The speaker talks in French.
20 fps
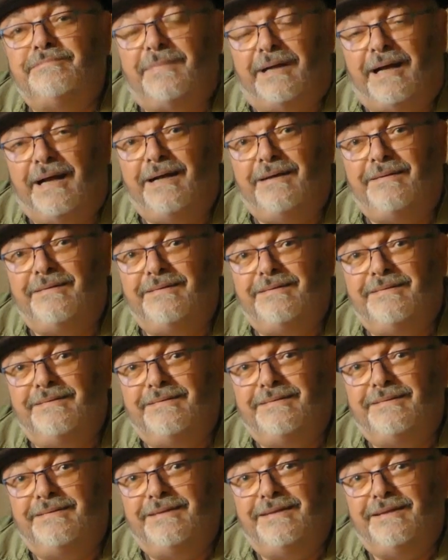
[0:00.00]
Hein
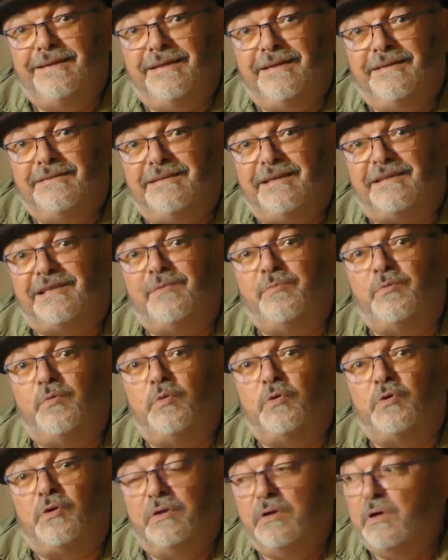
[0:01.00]
Certainement
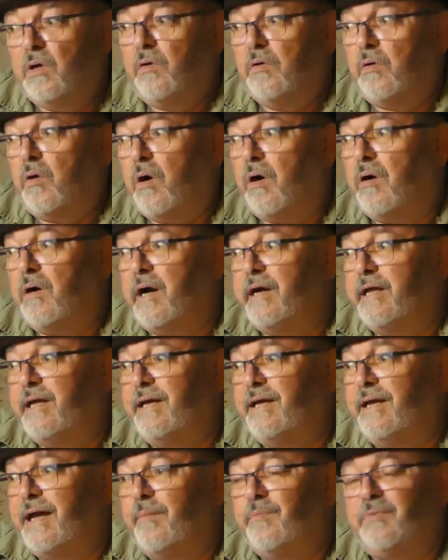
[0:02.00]
beaucoup. Oh,
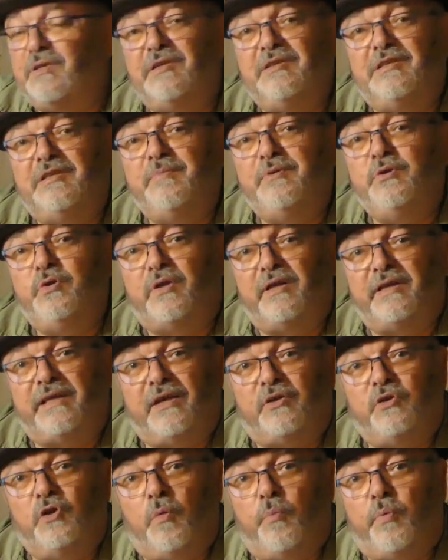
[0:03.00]
allez, un petit 10 minutes, un
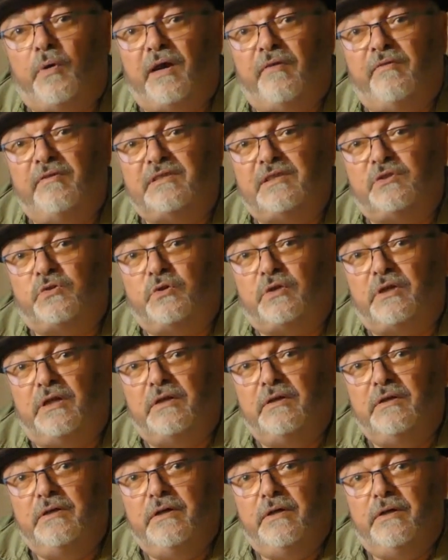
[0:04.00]
quart d'heure pour laver ces
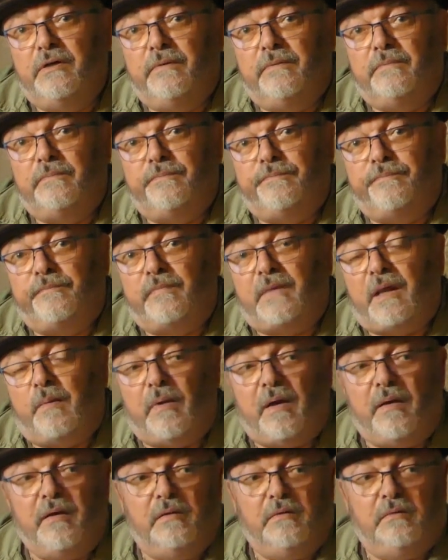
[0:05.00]
trucs-là.
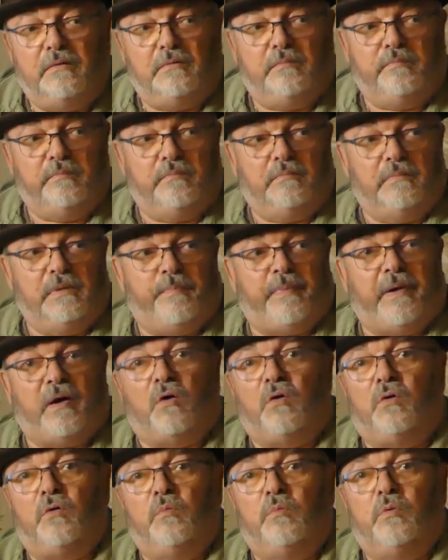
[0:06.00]
Bah, euh, mes
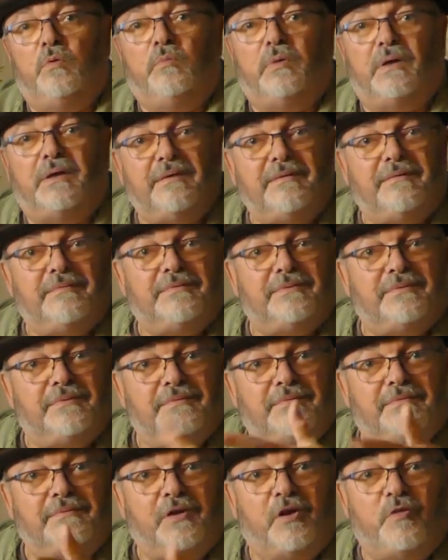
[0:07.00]
parents, euh, bon, ben
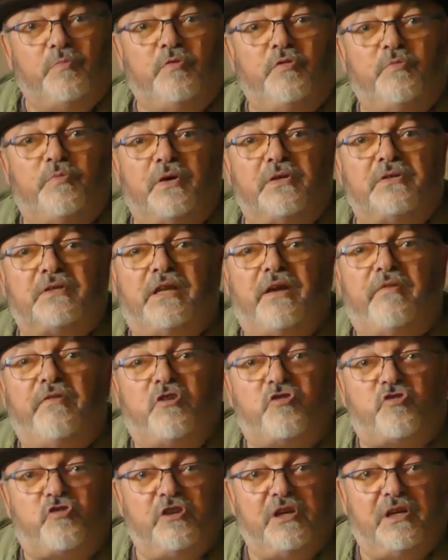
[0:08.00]
dans le mouvement, ils en avaient
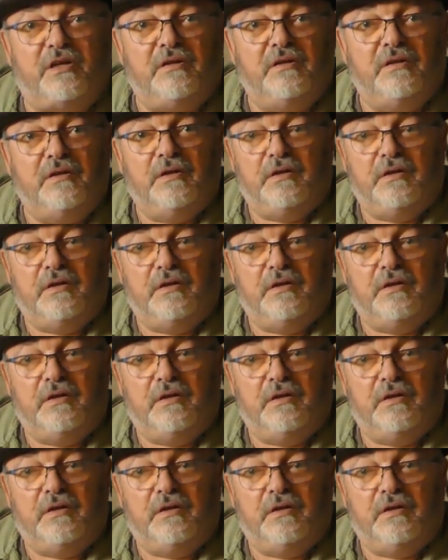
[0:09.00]
acheté un.